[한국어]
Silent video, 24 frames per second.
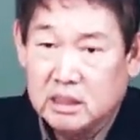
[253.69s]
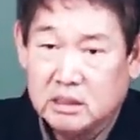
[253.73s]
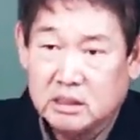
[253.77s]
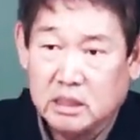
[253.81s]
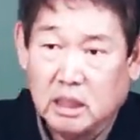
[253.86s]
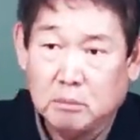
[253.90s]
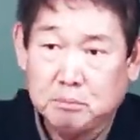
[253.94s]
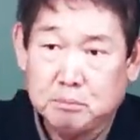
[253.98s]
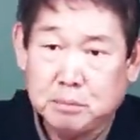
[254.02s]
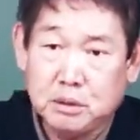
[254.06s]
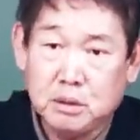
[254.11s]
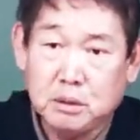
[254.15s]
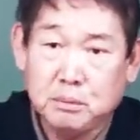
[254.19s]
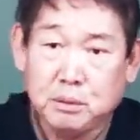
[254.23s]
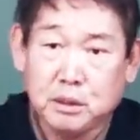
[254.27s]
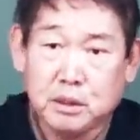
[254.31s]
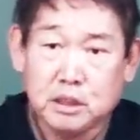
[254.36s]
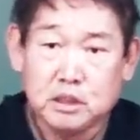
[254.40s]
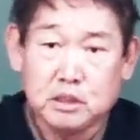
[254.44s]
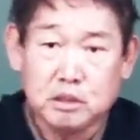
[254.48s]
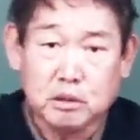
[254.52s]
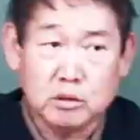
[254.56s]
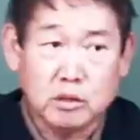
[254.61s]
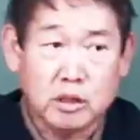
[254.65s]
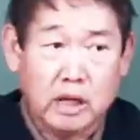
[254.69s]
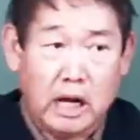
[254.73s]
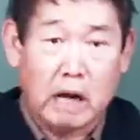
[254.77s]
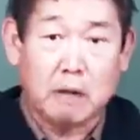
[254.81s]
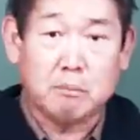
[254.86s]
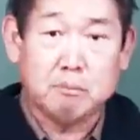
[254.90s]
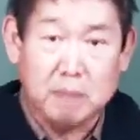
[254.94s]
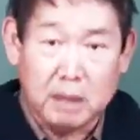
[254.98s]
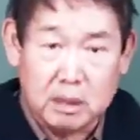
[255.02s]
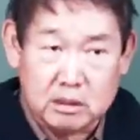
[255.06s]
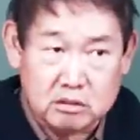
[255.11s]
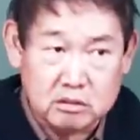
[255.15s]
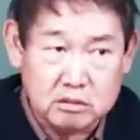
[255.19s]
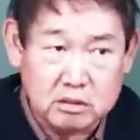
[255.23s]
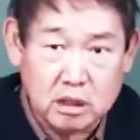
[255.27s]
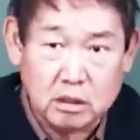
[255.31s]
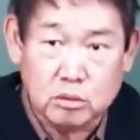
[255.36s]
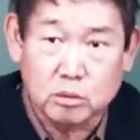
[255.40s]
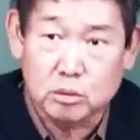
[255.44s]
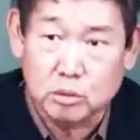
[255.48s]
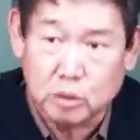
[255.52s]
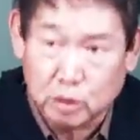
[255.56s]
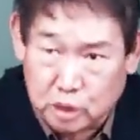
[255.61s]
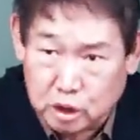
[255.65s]
남편이 벽이 싫어서 각방 쓴다.
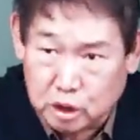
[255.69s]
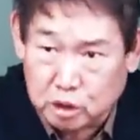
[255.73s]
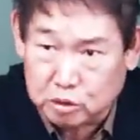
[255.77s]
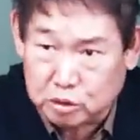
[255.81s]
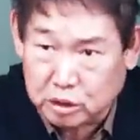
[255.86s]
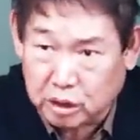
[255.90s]
그것도 애유